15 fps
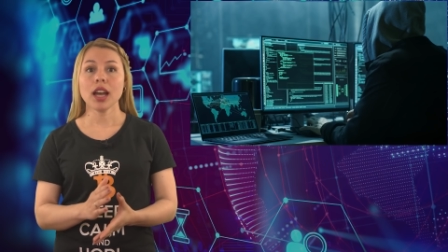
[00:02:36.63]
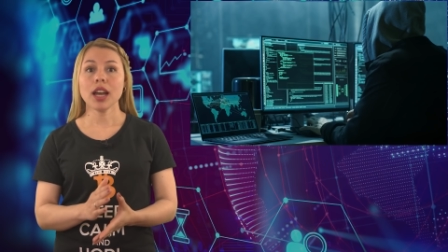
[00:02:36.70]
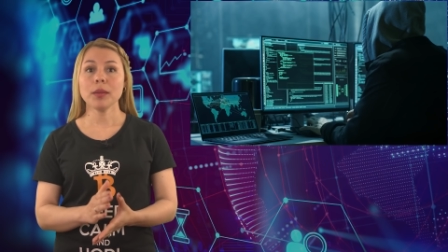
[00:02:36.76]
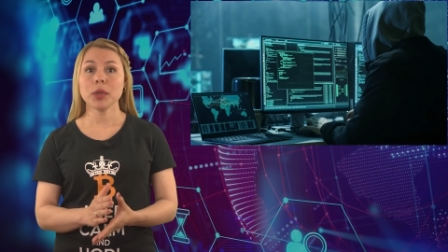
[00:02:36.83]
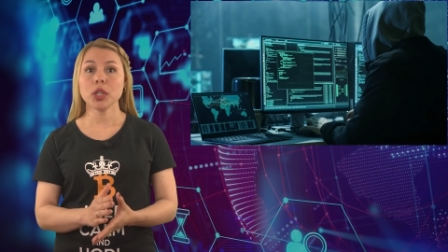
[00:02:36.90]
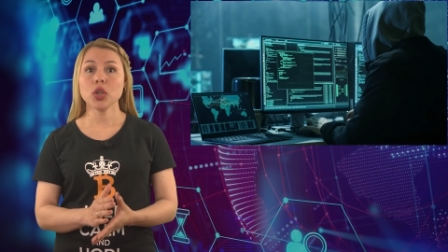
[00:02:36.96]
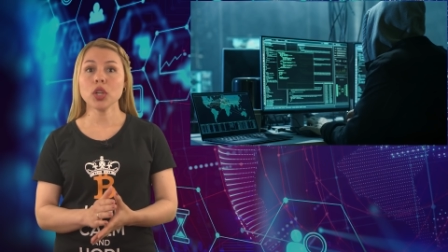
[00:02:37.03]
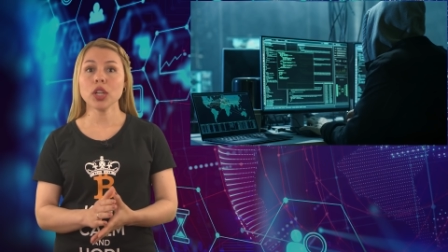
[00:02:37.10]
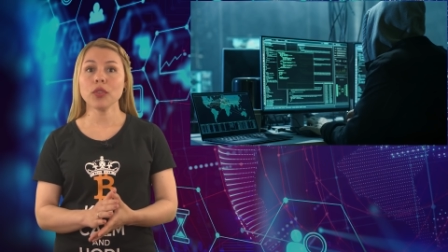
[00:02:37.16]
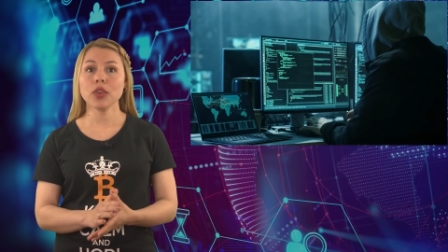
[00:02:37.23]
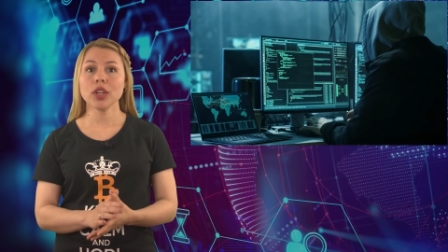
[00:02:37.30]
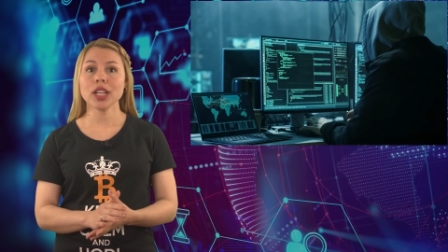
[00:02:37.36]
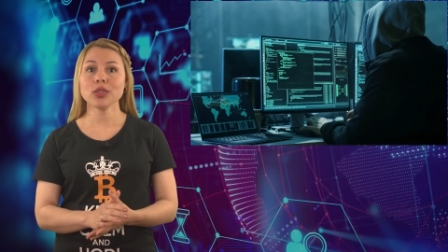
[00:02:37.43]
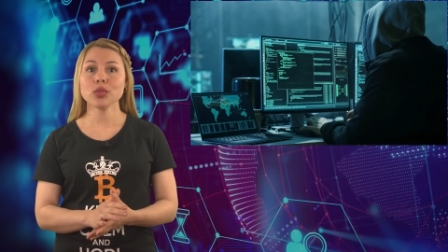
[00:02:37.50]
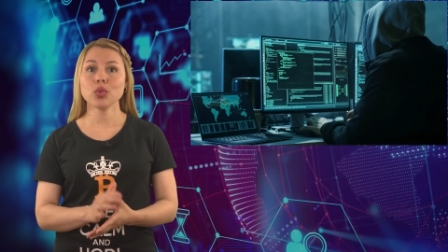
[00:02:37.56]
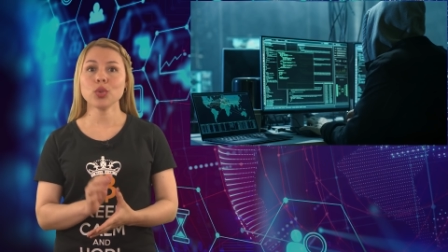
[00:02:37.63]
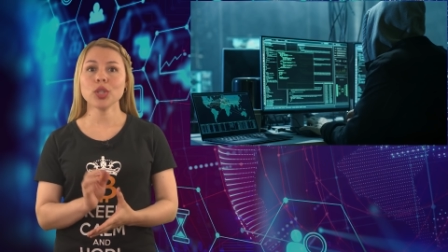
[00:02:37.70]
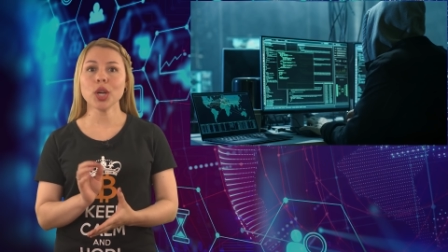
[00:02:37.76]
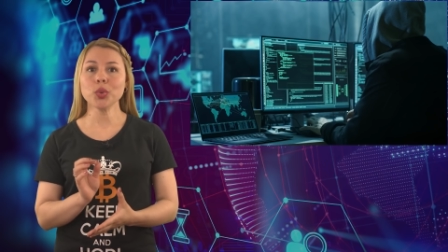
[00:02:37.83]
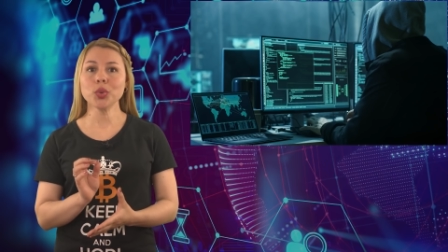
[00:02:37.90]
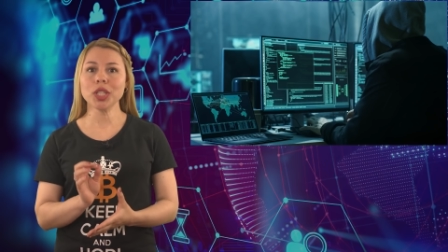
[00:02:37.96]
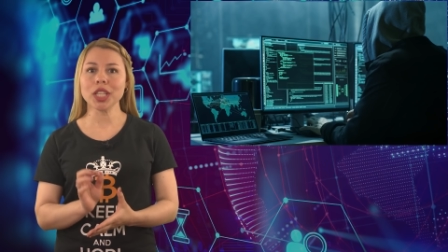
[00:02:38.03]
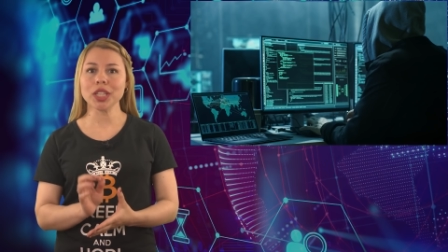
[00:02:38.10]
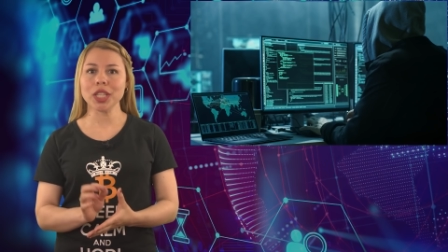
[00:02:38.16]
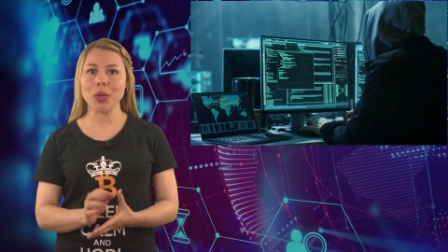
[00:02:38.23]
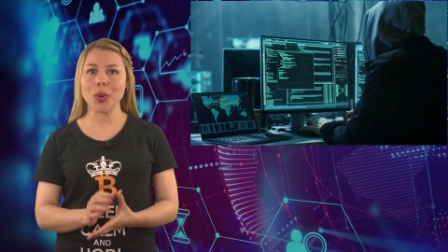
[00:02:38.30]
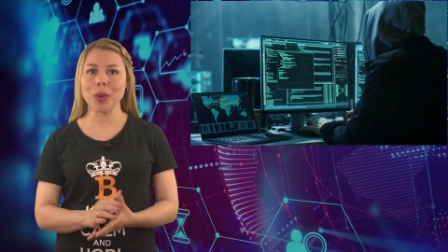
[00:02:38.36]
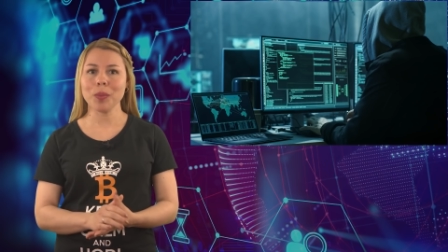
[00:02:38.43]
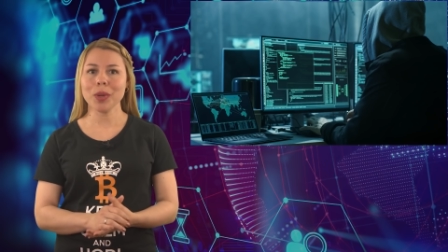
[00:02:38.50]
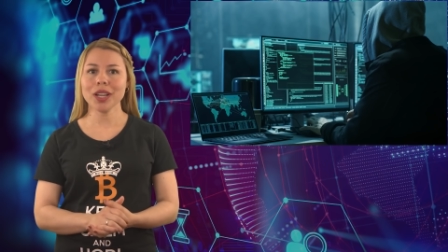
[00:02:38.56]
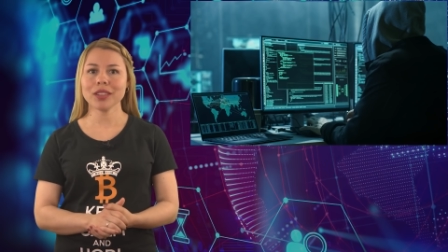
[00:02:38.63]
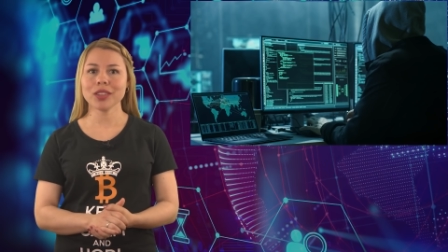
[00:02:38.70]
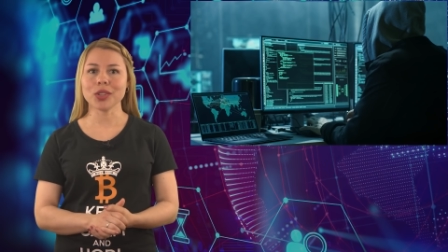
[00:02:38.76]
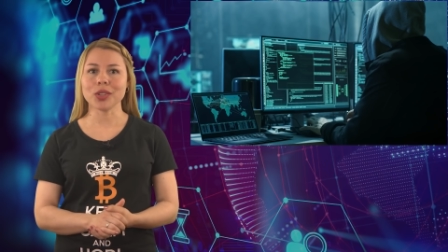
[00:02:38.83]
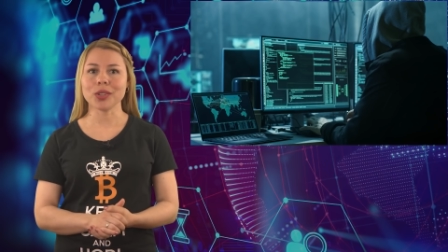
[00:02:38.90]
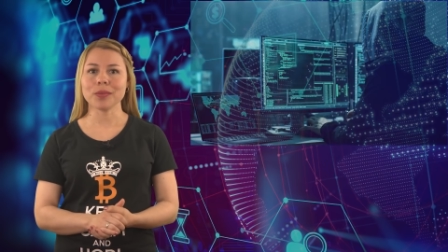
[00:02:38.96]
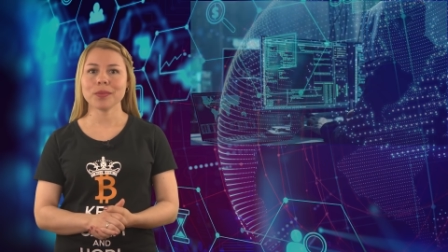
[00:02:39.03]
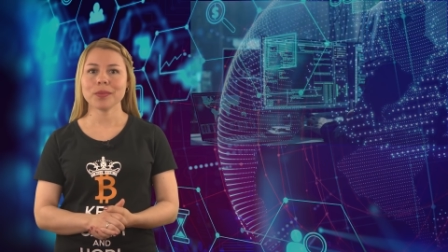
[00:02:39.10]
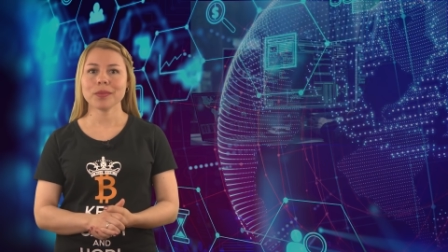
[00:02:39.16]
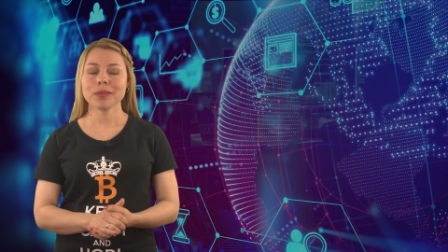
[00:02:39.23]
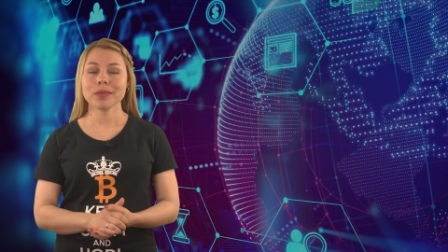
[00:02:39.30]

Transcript: a menos que fueras un auténtico experto.